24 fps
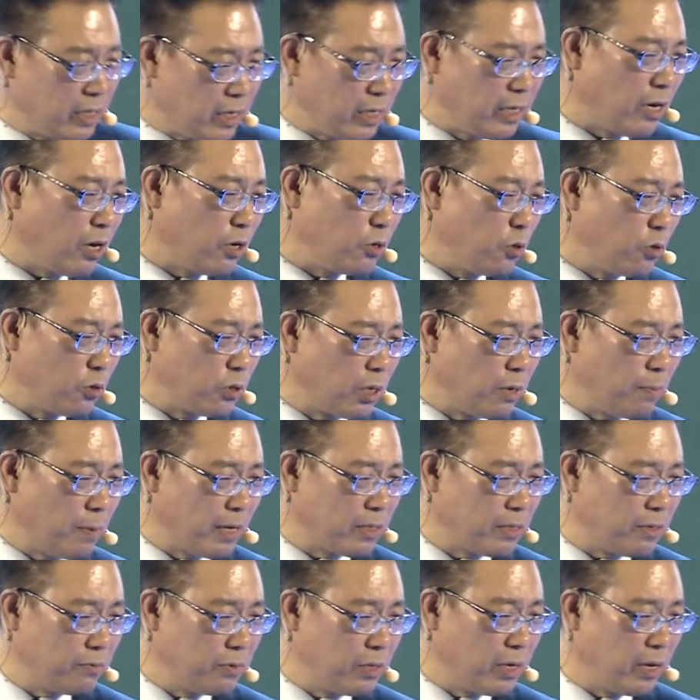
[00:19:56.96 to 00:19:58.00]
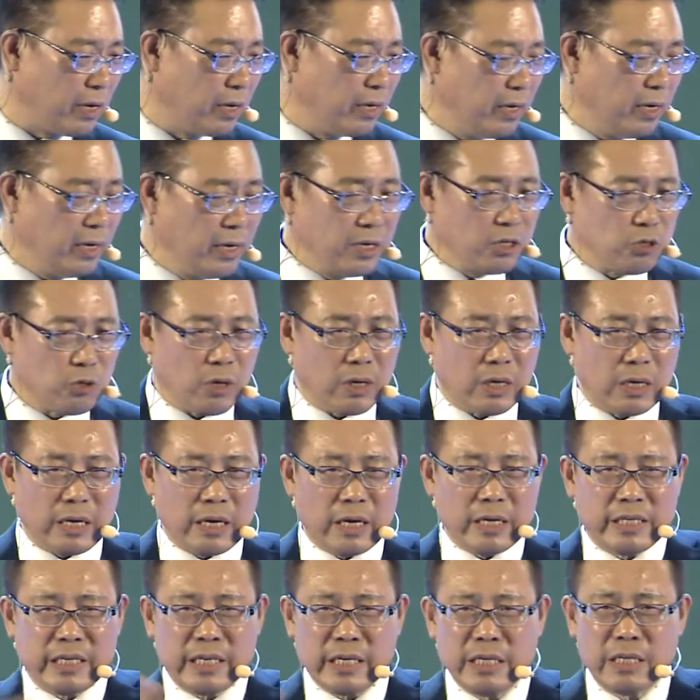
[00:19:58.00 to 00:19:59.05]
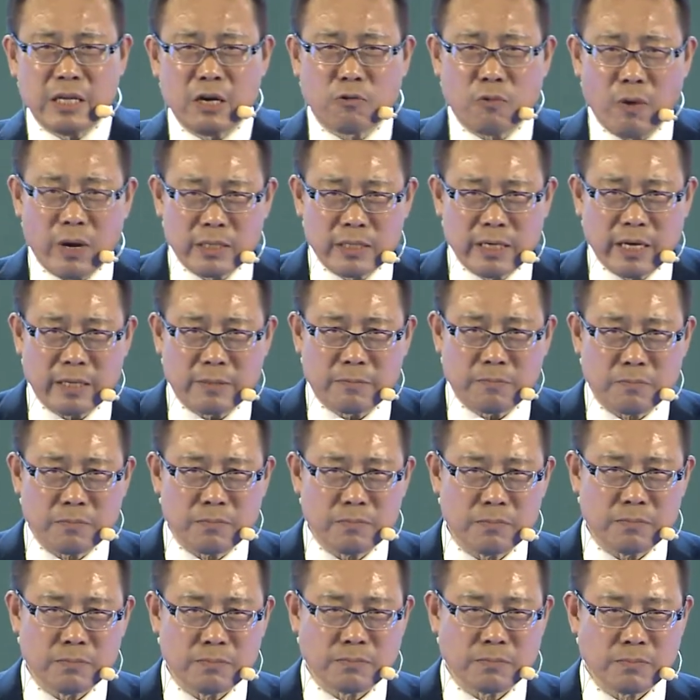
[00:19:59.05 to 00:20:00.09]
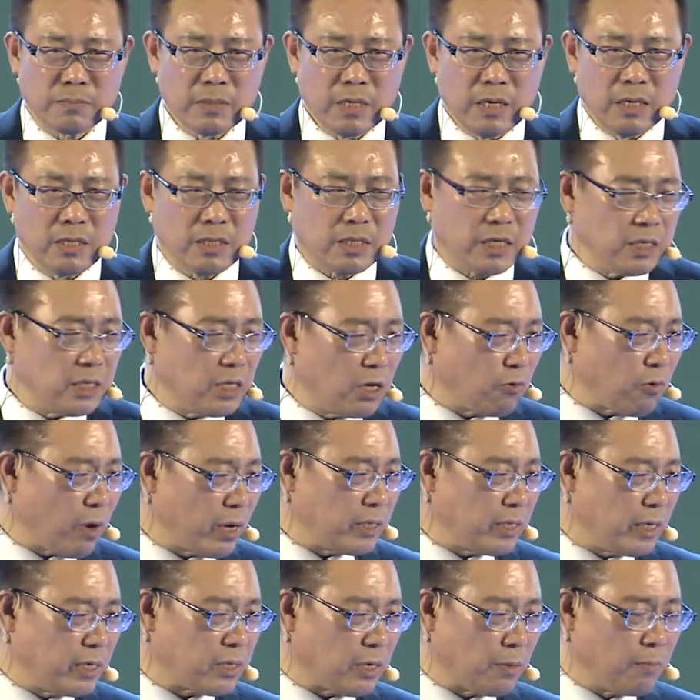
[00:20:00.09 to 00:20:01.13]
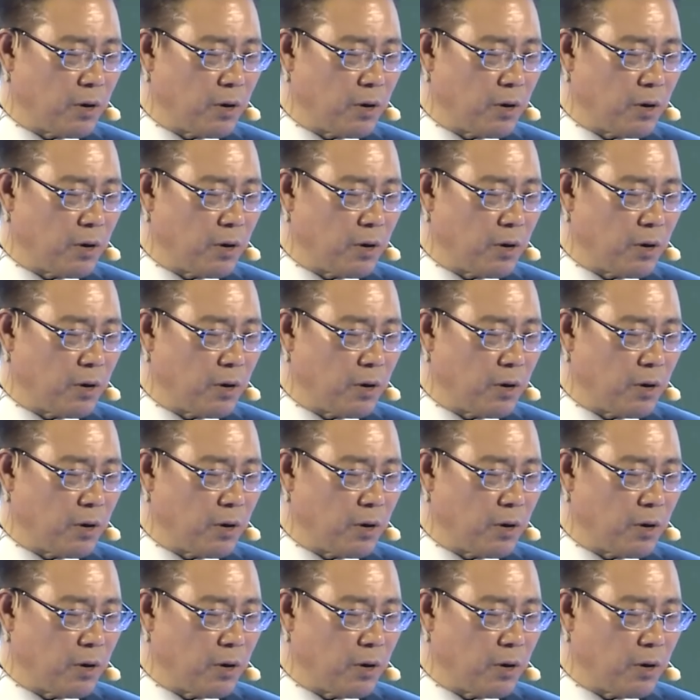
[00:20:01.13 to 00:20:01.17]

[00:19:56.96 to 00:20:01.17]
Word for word: 定要用的嘛，对不对？所以呢，一个新的观念，新的观念什